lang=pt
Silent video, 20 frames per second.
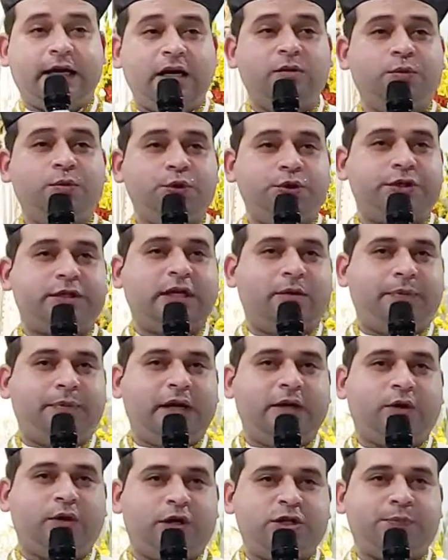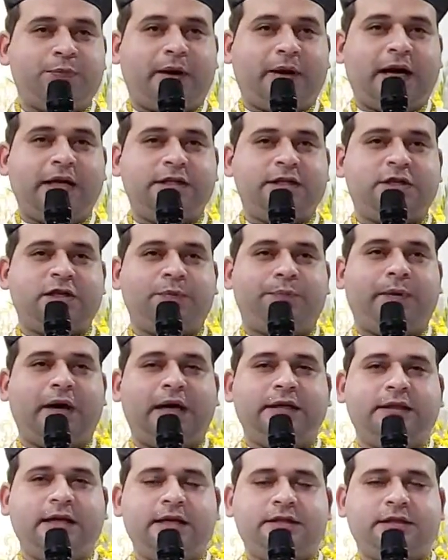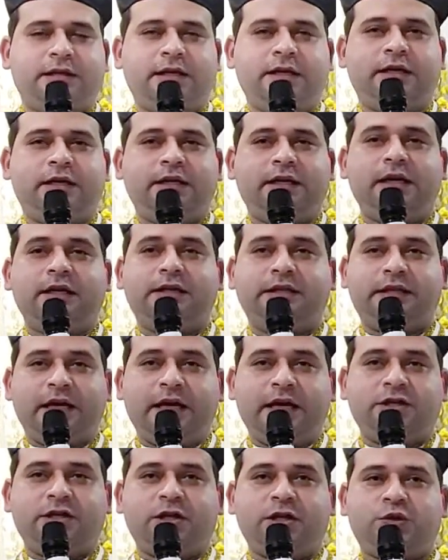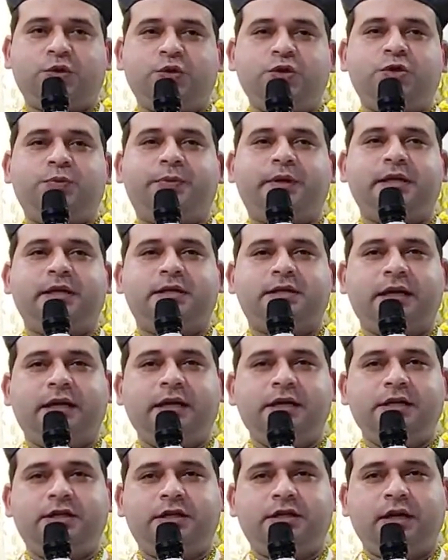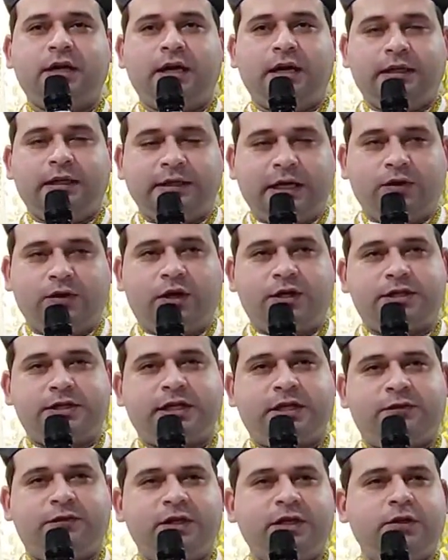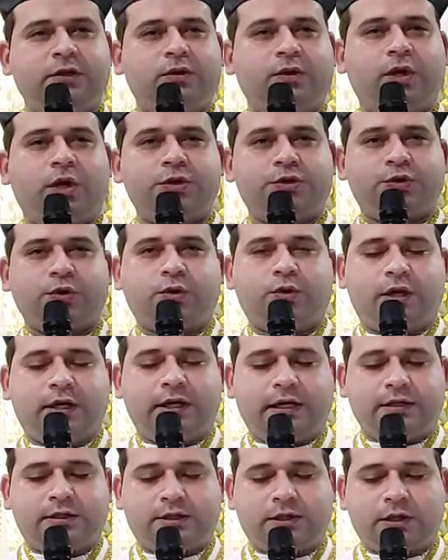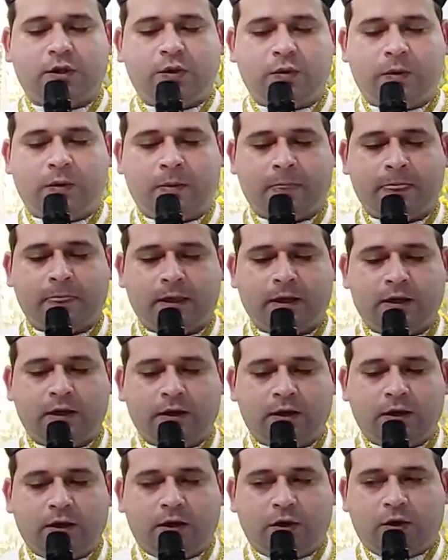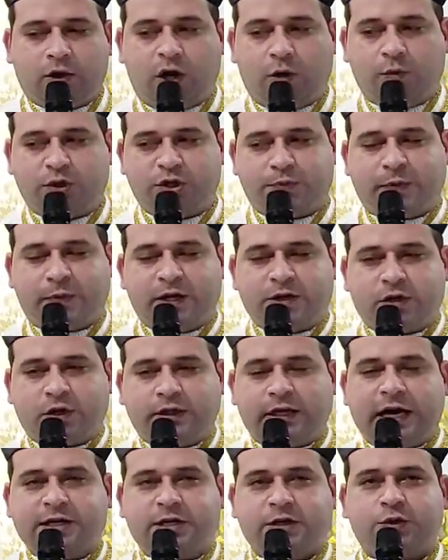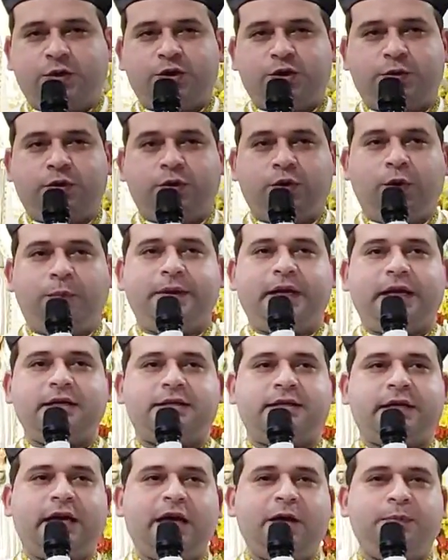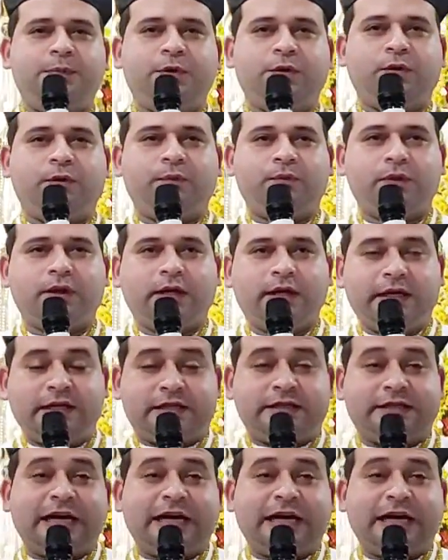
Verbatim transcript: queiramos também nós participar desta alegria, ter Jesus presente na nossa vida, no nosso coração, como os personagens do, do presépio